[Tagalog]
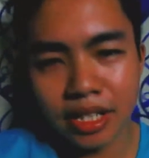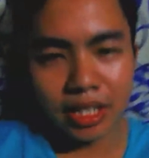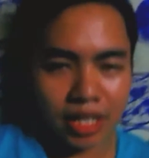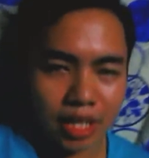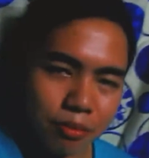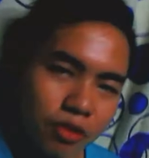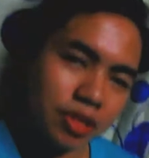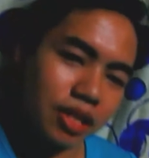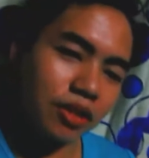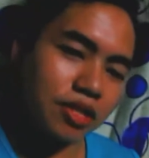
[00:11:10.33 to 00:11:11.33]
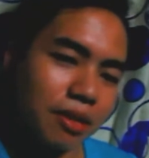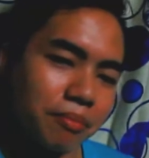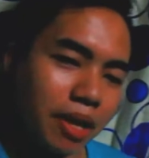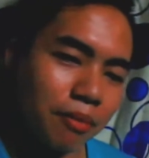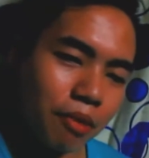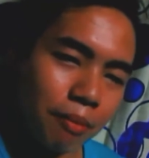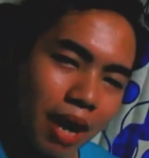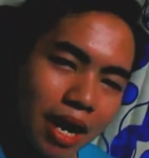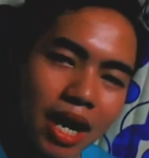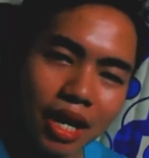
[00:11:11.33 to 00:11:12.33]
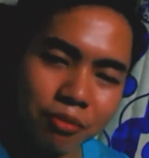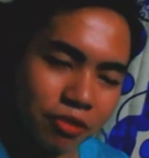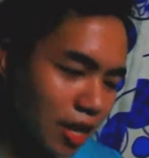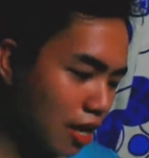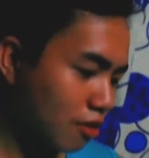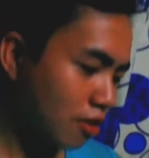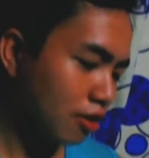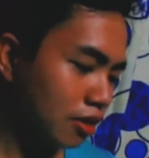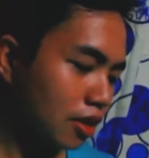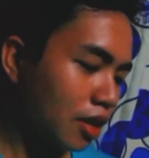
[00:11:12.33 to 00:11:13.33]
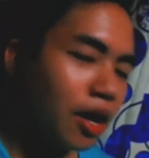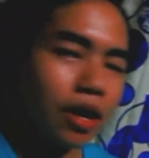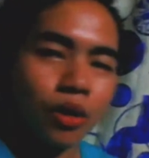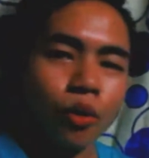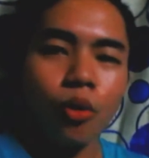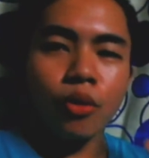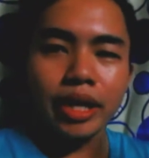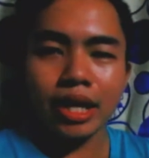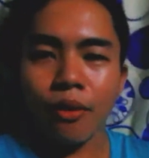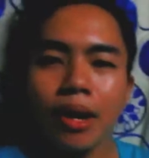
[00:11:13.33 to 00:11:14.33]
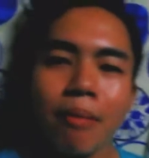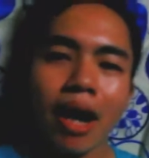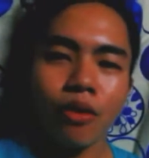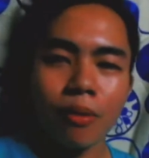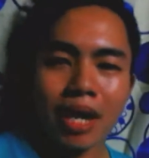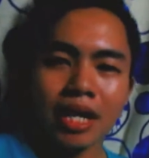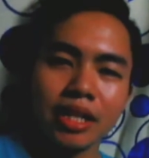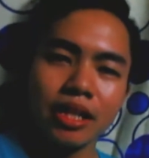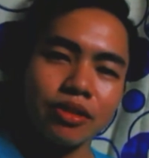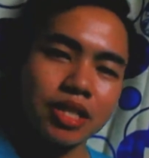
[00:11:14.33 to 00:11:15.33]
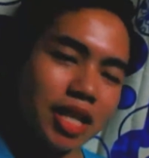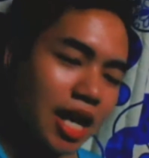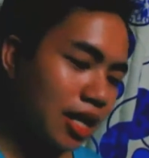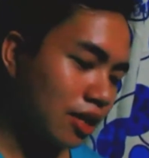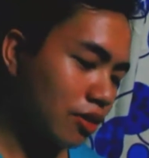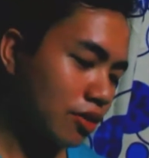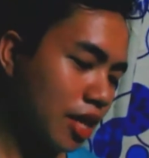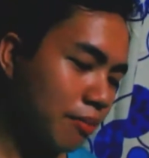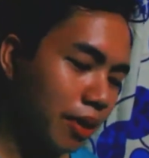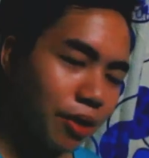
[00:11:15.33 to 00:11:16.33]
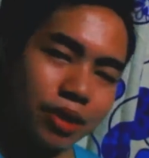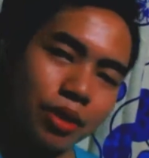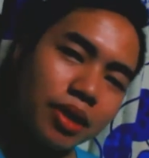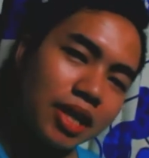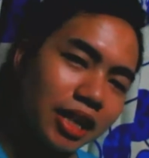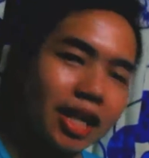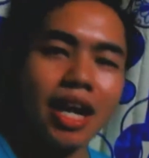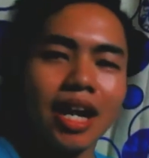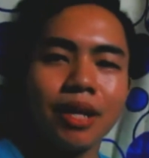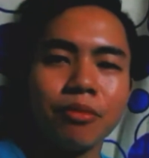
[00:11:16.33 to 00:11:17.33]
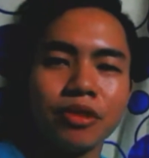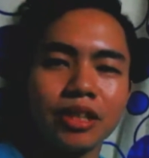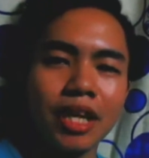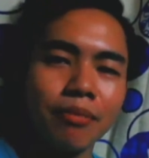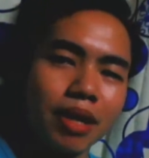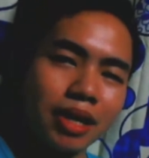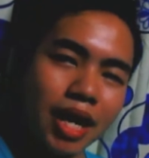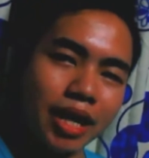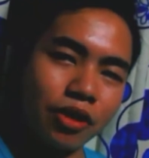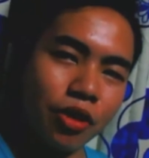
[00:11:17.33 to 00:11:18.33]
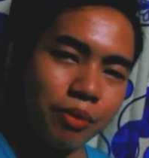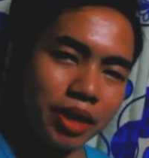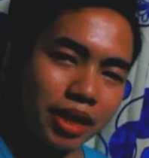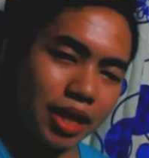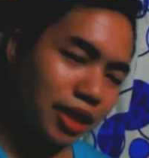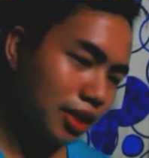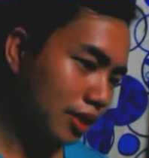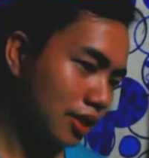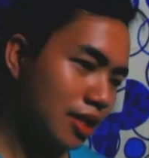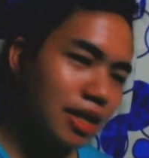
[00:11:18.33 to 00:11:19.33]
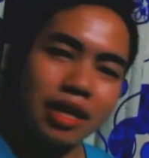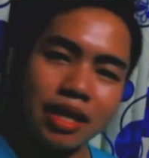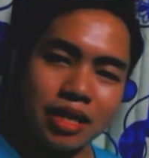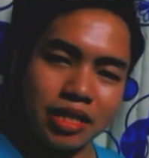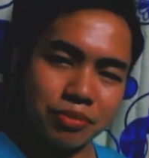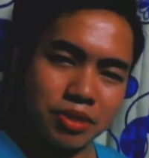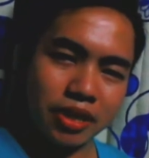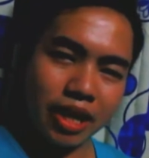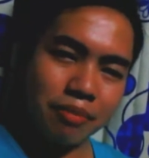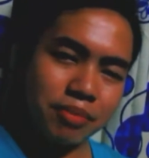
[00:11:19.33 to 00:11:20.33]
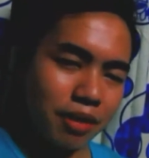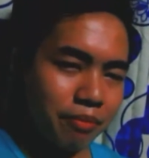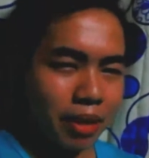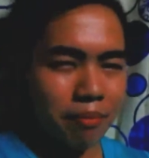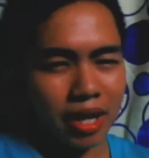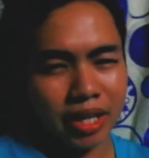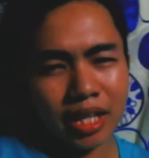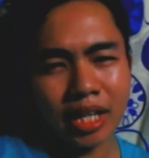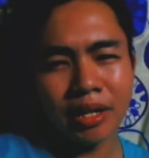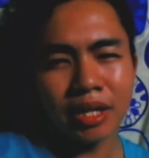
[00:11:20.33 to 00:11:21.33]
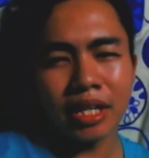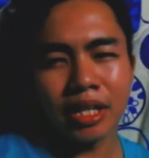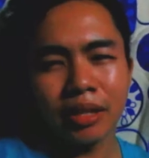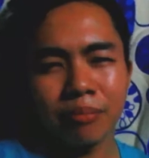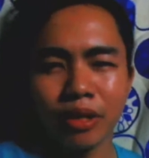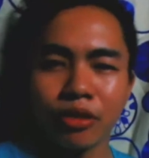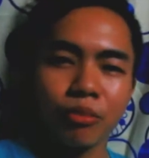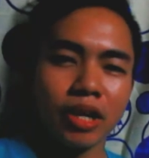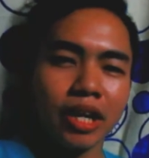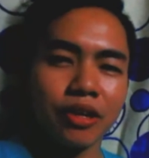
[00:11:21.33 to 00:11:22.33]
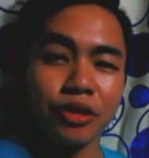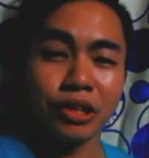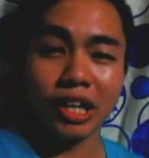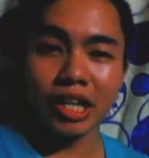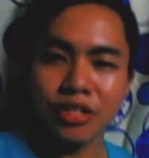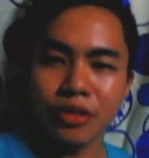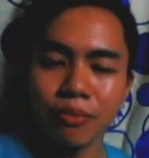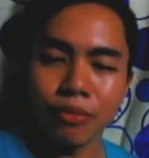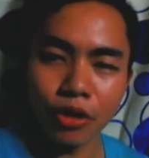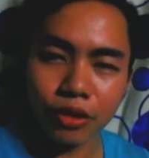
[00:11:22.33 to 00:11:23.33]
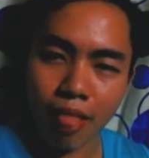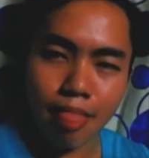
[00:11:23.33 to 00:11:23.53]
lang din tatapusin to. Siyempre, magpapaalala muna ako. Kung ikaw ay bago ka lang dito sa channel ko, siyempre, wag na wag nating kakalimutan mag-like, comment, and subscribe. Siyempre, pakipindot mo na rin yung notification, not,